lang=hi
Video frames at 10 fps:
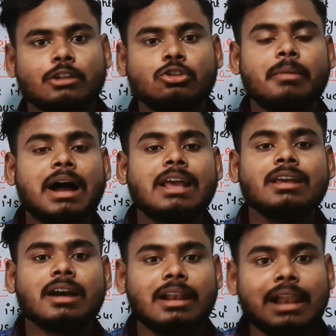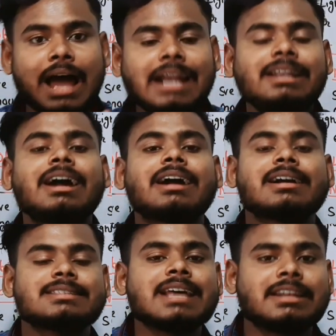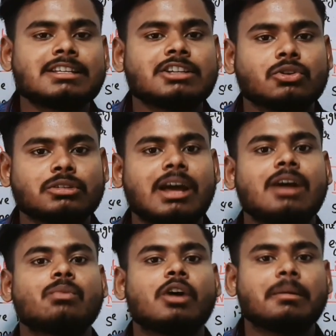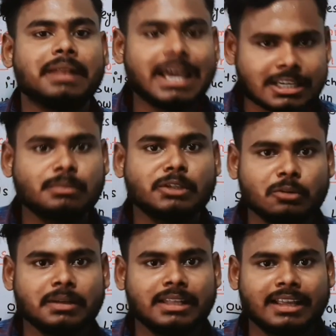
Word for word: तो भाई लाइट का कैसा नेचर होता है वो हम नेक्स्ट वीडियो में